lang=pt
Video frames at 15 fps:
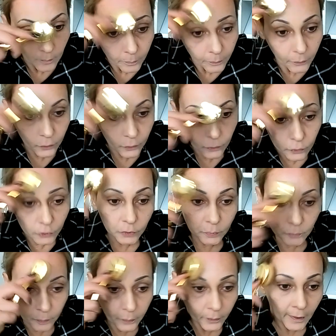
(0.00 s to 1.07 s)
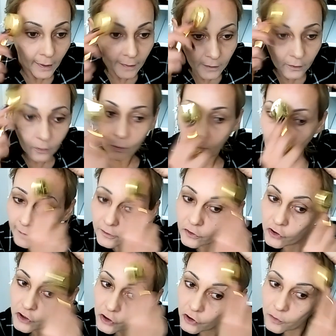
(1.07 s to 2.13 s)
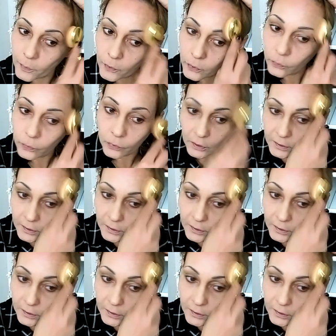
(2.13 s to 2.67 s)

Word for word: por último, porque aí com o restinho de produto